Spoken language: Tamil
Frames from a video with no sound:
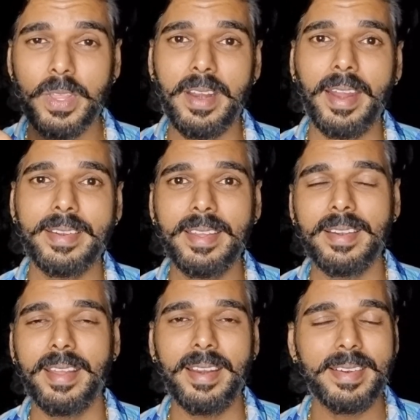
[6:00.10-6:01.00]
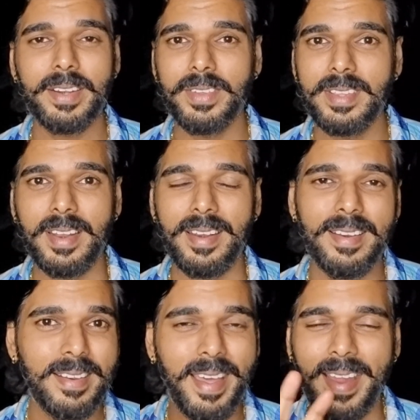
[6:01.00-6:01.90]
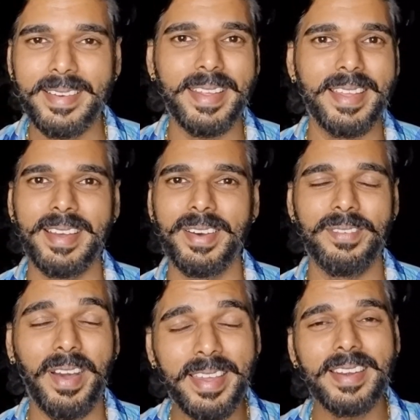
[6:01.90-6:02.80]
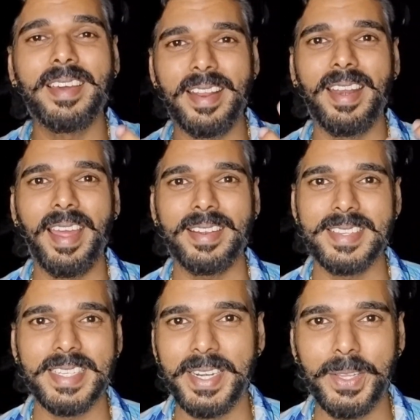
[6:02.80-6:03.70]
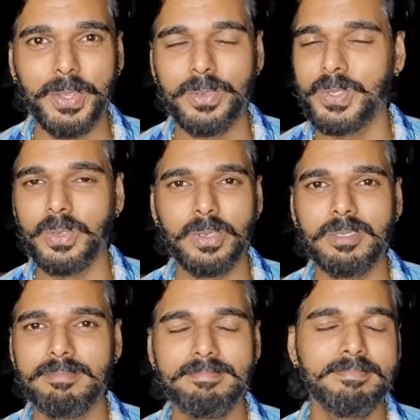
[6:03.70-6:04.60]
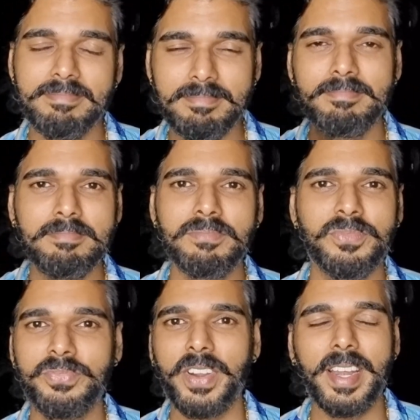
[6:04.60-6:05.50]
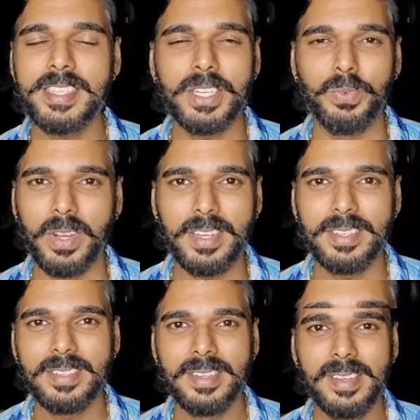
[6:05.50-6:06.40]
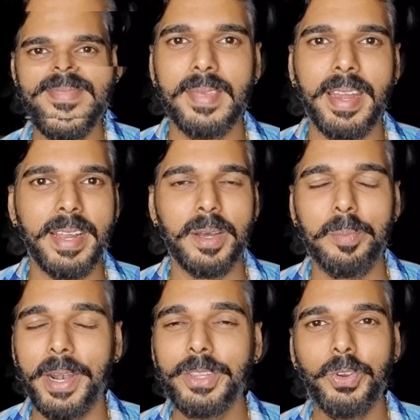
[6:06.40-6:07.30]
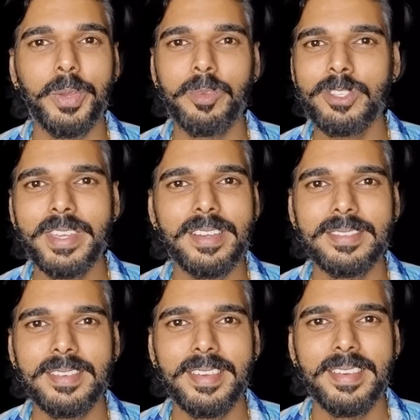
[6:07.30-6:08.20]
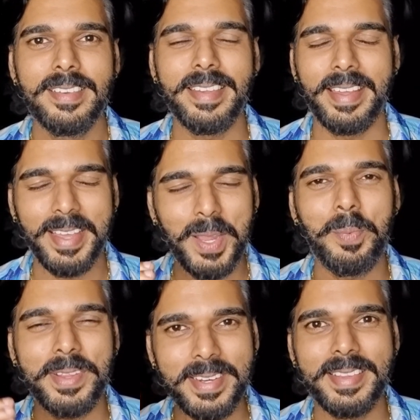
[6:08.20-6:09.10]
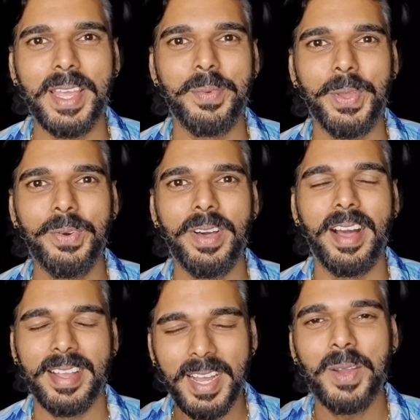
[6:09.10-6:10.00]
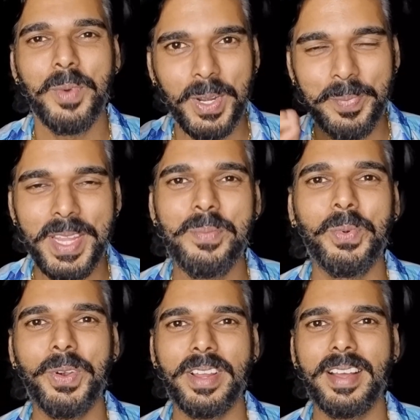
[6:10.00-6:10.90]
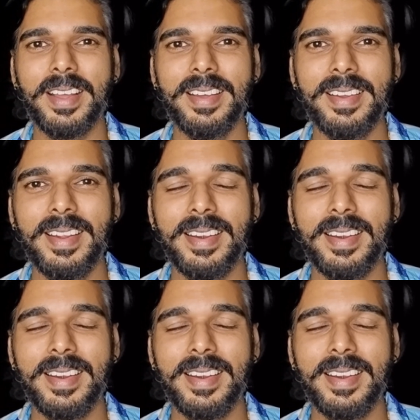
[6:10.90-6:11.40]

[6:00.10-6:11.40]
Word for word: டு தர் ஆக்டிங் அண்ட் டேரக்டர் வந்து நல்ல ஆக்டிங் வாங்கியிருக்காரு எல்லா ஆக்டர்ஸ் கிட்ட இருந்தும் ஸோ ஃபேண்டாஸ்டிக் ஒர்க் அண்ட் படத்துடைய மியூசிக் எங்கெங்கே படத்தில் தேவையோ அங்கங்கே மட்டுமே தான் போட்டிருக்காங்க